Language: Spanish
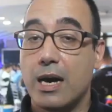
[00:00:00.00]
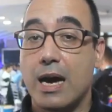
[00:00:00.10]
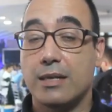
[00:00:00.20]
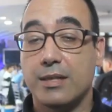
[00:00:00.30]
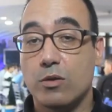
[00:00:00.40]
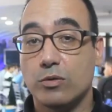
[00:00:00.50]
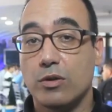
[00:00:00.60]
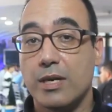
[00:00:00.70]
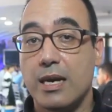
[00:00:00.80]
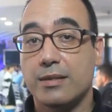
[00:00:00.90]
El
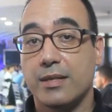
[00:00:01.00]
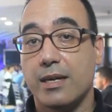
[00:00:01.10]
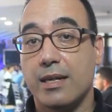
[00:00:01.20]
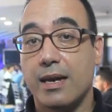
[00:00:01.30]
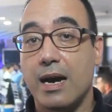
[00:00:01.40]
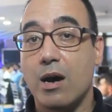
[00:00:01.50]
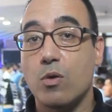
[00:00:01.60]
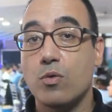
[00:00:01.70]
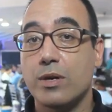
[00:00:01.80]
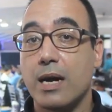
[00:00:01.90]
segundo día se
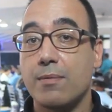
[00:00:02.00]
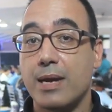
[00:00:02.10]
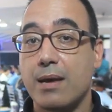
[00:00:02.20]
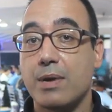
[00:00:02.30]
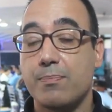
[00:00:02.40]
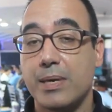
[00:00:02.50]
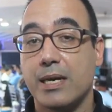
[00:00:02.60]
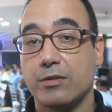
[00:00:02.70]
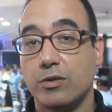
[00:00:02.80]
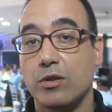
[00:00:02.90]
dará una breve
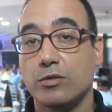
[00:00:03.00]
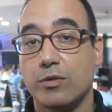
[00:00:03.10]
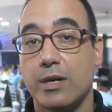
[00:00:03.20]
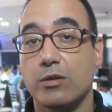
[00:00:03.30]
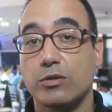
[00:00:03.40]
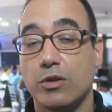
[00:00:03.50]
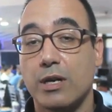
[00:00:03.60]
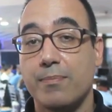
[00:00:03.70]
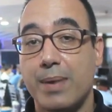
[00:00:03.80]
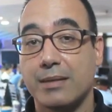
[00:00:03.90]
explicación sobre
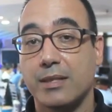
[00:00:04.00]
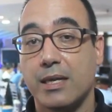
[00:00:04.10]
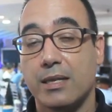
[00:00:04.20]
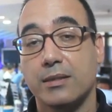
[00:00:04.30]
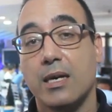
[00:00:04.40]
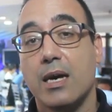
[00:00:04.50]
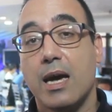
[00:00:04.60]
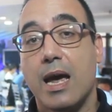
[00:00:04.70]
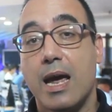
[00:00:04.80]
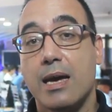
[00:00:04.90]
nociones básicas
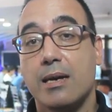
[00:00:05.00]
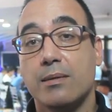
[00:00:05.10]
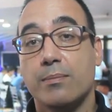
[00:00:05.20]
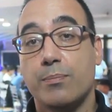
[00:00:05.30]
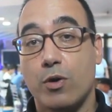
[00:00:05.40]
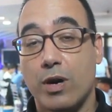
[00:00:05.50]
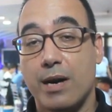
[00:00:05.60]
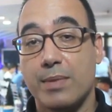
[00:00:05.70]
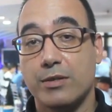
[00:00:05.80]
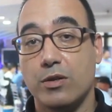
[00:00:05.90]
en
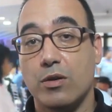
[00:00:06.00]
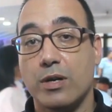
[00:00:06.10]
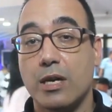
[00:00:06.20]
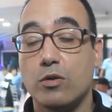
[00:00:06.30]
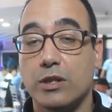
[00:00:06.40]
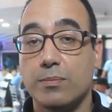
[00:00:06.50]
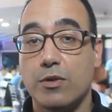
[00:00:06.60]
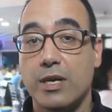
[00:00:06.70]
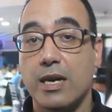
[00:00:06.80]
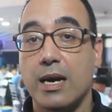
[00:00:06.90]
programación. Y el
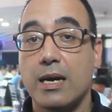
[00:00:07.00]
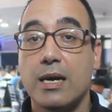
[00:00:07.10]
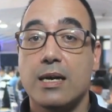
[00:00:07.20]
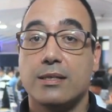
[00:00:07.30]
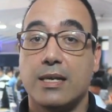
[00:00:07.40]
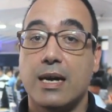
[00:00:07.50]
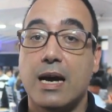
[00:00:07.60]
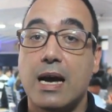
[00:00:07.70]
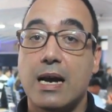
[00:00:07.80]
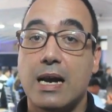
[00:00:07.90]
último día se
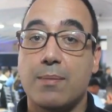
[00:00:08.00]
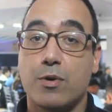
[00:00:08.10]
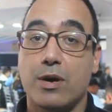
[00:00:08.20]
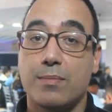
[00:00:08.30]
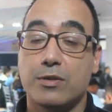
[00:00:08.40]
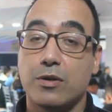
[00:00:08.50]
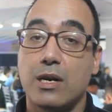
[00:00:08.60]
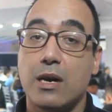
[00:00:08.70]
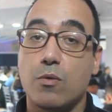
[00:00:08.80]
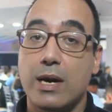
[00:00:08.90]
hará la
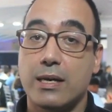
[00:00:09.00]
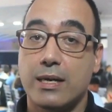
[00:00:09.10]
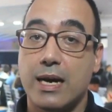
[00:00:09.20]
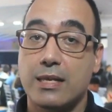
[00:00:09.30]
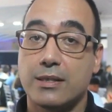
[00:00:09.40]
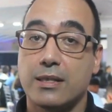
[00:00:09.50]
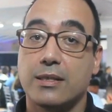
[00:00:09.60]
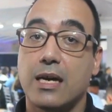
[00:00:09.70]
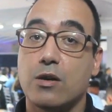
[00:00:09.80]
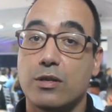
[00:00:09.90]
programación en lenguaje Scratch
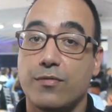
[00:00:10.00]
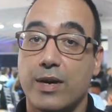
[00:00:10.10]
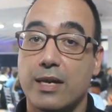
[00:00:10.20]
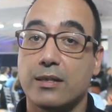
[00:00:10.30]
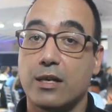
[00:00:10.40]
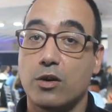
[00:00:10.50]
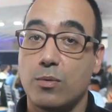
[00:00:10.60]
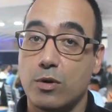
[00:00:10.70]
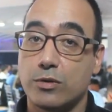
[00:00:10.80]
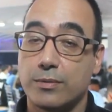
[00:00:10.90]
de los diferentes
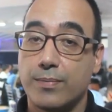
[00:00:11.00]
robots.